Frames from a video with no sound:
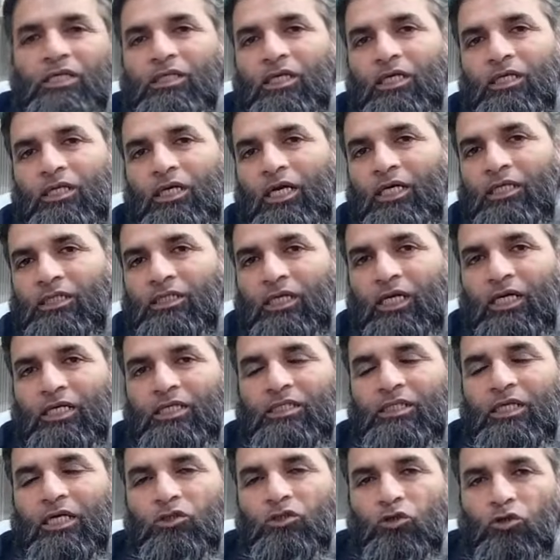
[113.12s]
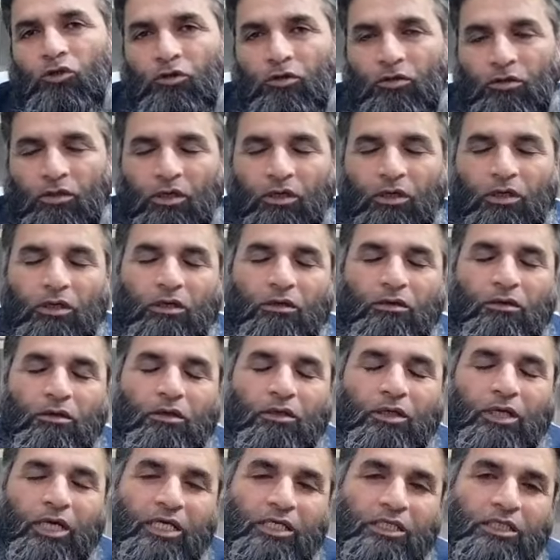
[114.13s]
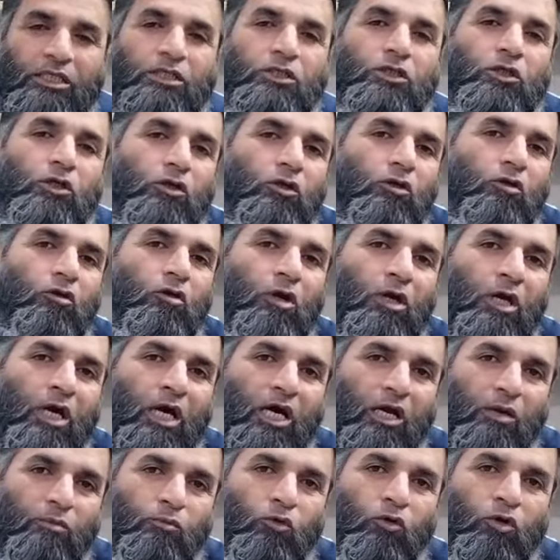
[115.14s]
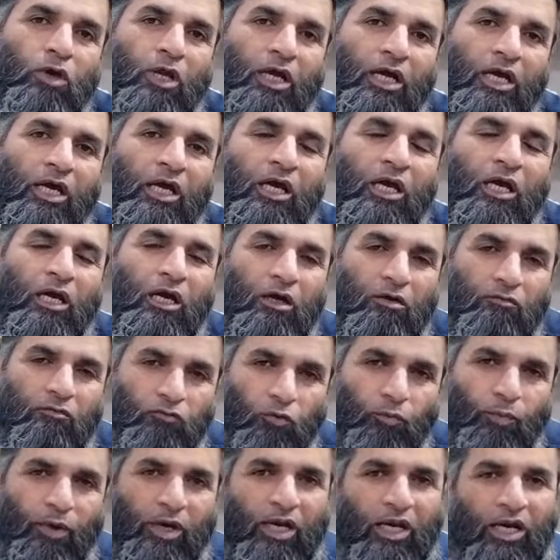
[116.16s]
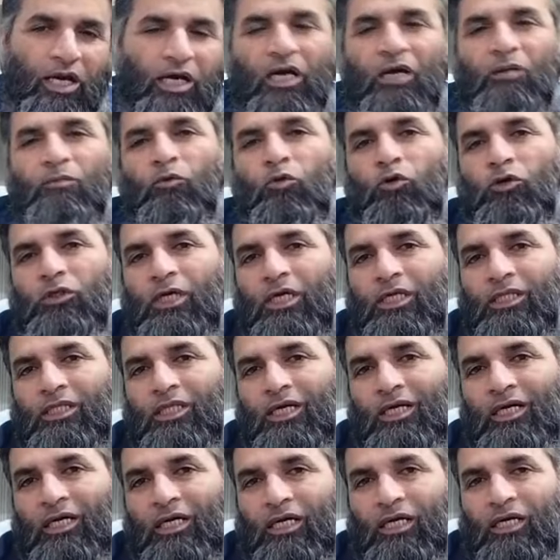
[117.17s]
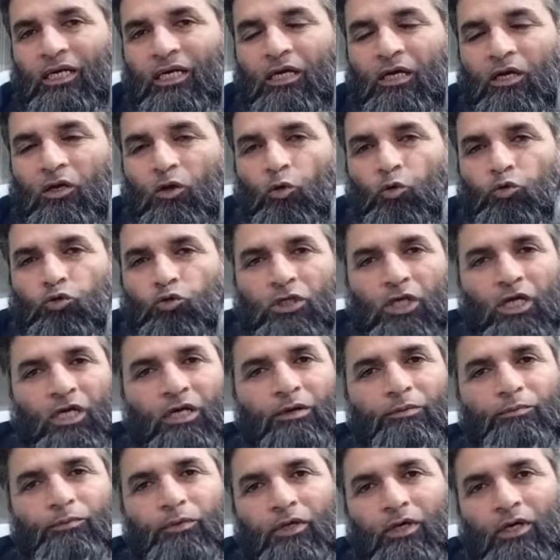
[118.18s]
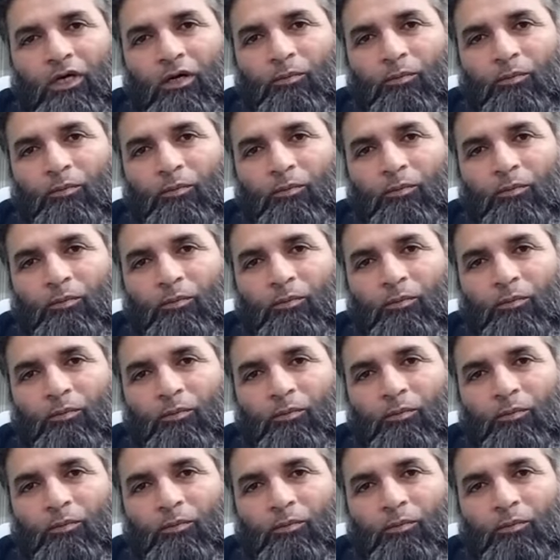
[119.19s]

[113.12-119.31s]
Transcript: साथ साथ आहिस्ता आहिस्ता जो टेस्टिसिटोन हार्मोन है वो बनना कम हो जाता है उसके